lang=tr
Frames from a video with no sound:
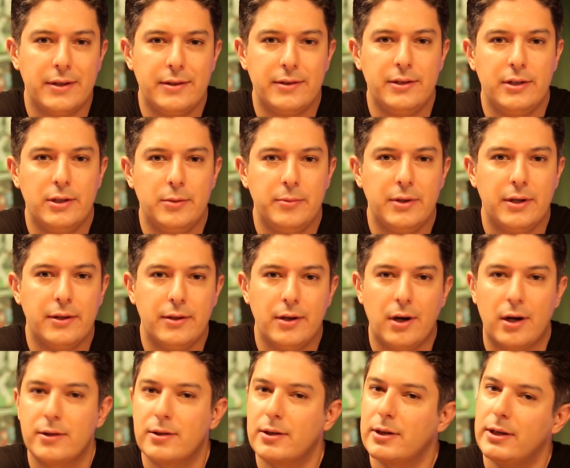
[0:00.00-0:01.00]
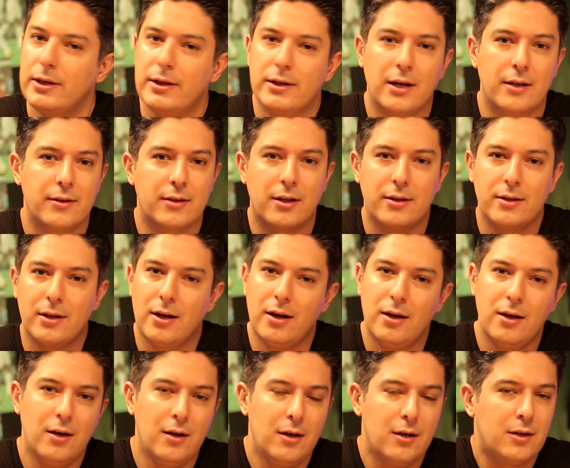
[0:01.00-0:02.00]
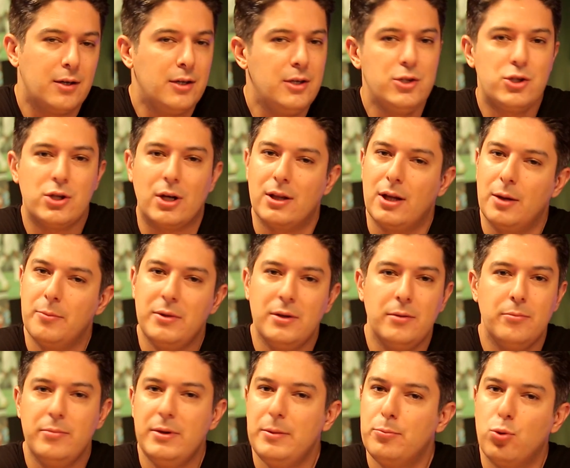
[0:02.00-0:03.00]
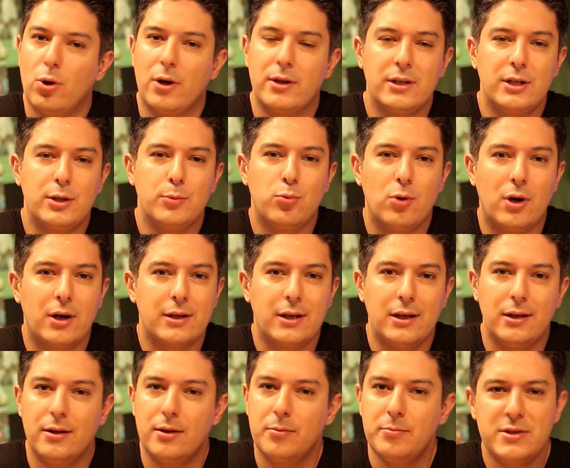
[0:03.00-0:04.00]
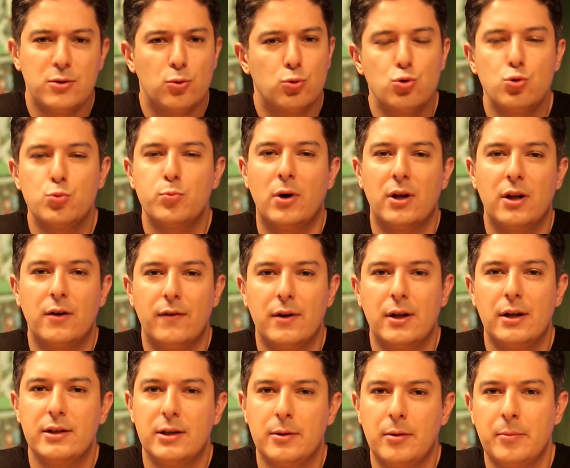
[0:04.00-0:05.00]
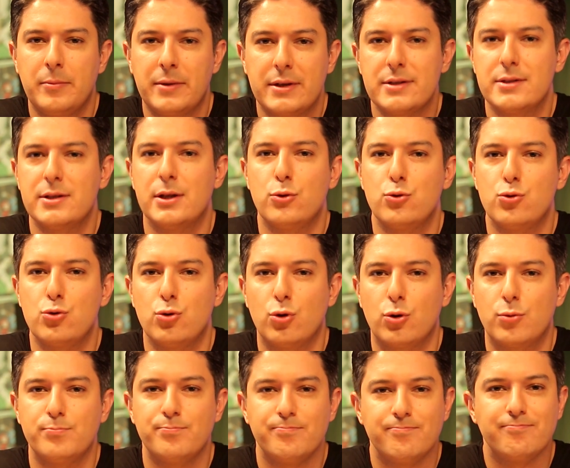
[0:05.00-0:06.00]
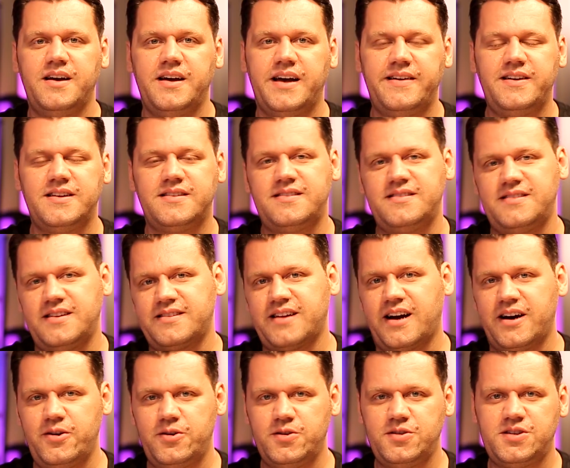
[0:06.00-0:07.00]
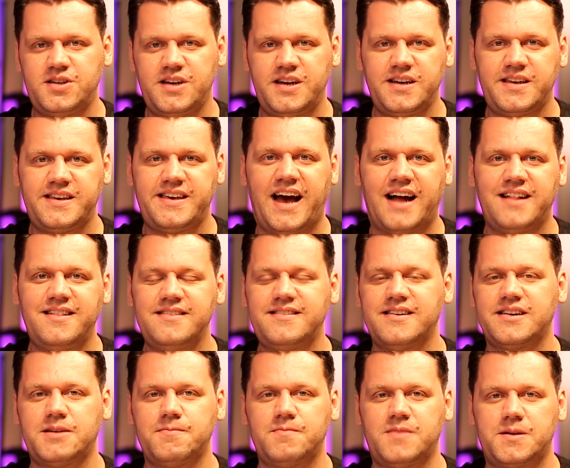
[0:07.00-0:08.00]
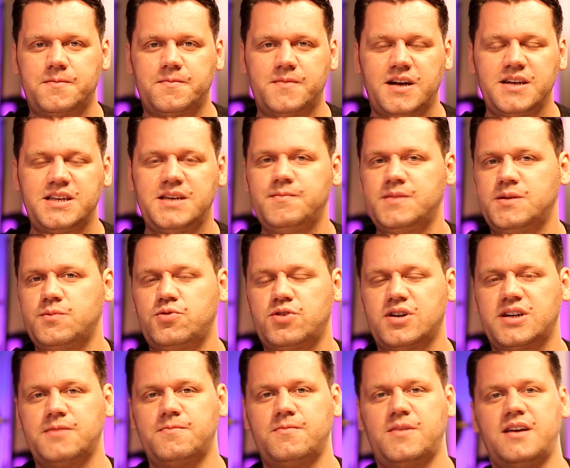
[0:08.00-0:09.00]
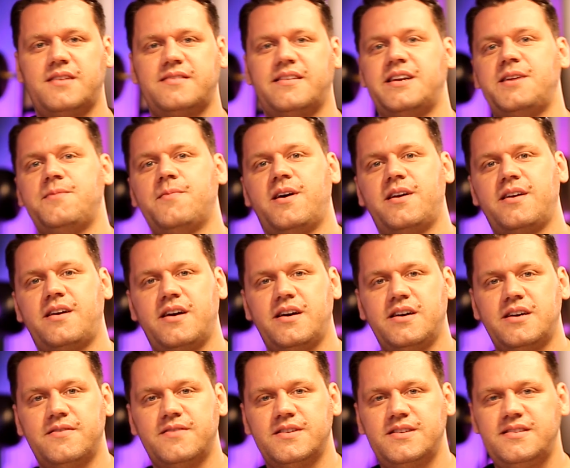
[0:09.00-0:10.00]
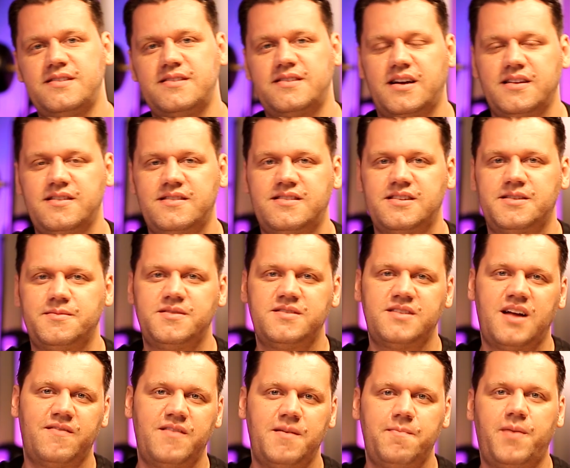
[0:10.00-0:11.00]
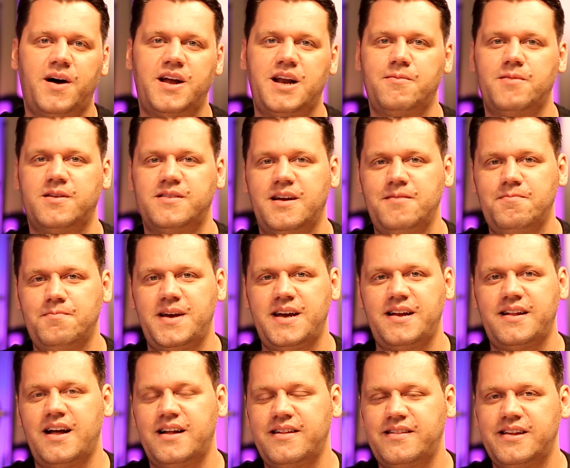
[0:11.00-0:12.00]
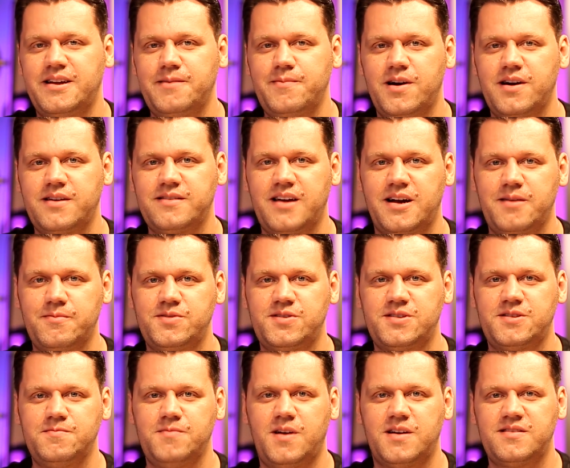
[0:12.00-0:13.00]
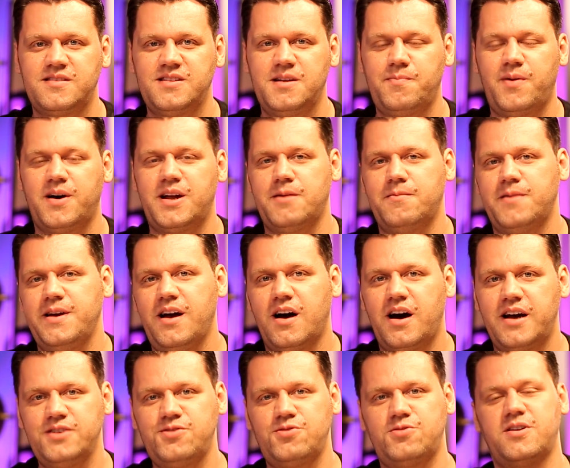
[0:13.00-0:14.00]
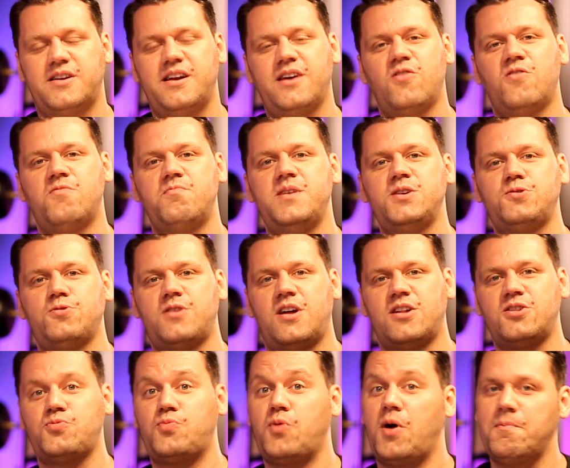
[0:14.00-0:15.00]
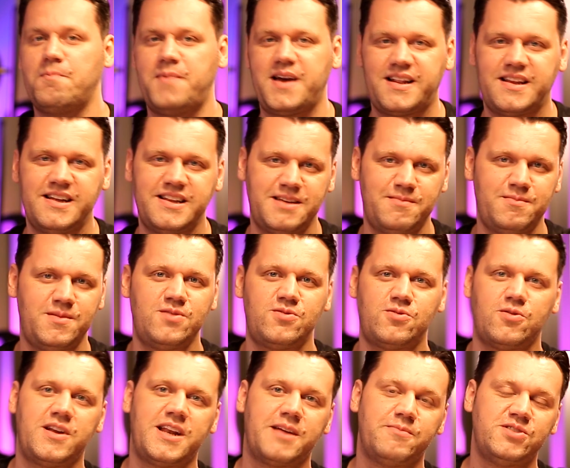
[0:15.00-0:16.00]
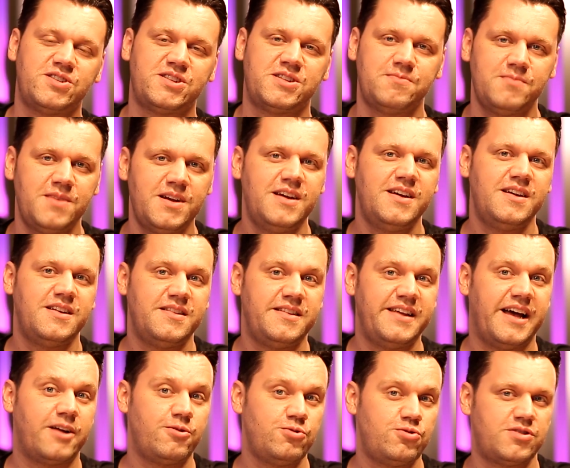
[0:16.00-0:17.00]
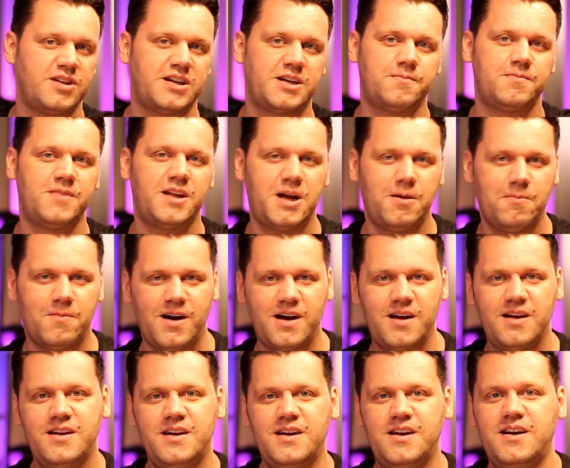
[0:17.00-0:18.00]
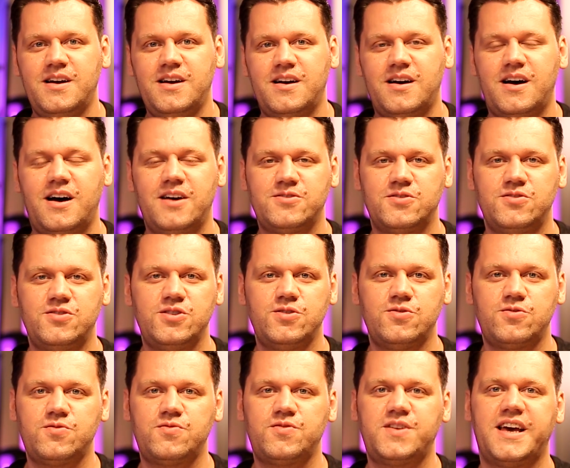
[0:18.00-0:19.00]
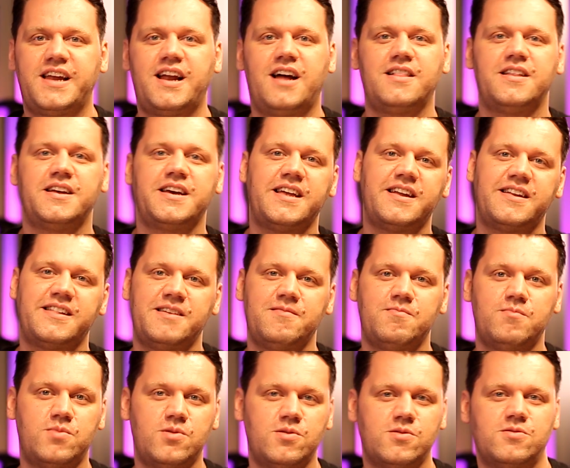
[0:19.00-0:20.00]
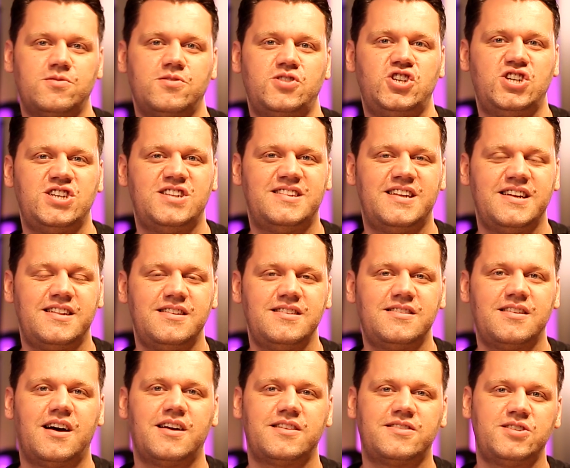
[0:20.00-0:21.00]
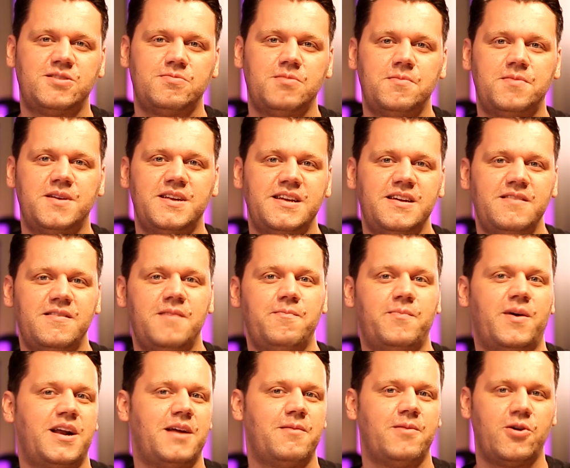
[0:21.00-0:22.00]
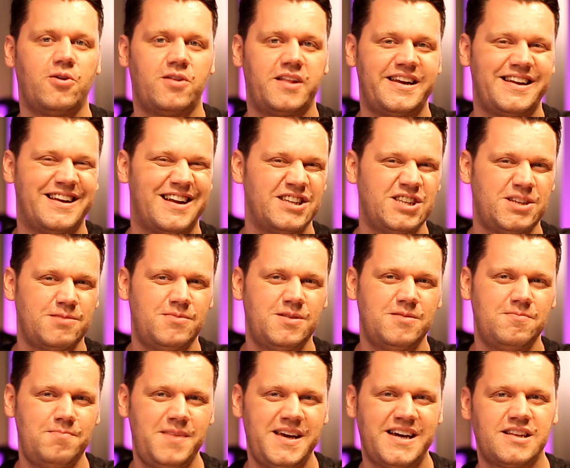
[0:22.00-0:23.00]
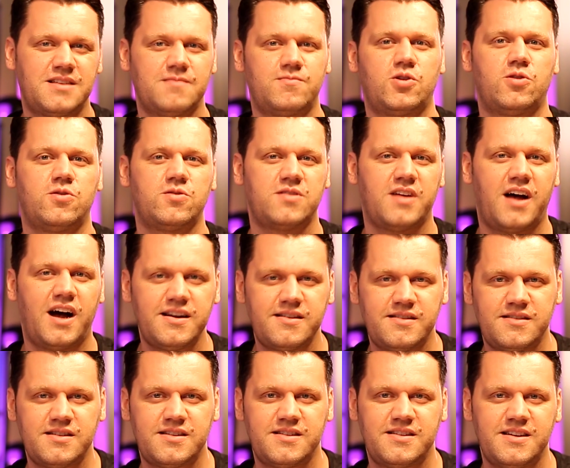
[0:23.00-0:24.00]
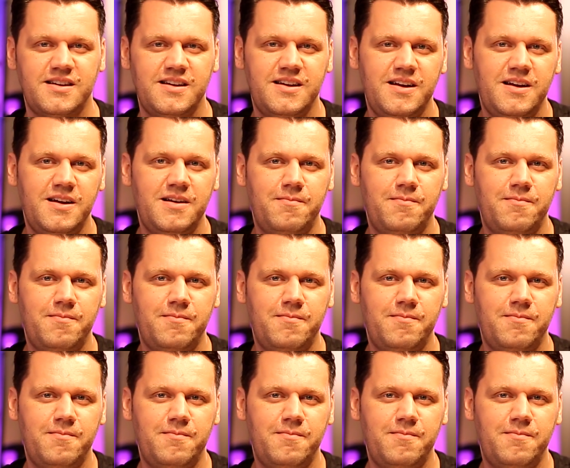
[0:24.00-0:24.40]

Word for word: Etti 27 artık İran'dan da inşallah bir, bir puan 2 puan gelir. Biz 30 puana falan tamamlarız diye düşünüyorum. Evet size daha önce kendi takımlarımdan, kimdi bu takımlar? Danimarka, Hırvatistan, Sırbistan ve Panama'dan beklentilerimi aktarmıştım. Aslında Panama'yı hariç tutarak 15-16 puan beklediğimi söylemiştim diğer 3 takımlar ama az önce Yusuf Kenan'la girdiğim bu şiddetli tartışma beni ve Panama'ya olan inancımı bir gıdım da olsa arttırdı.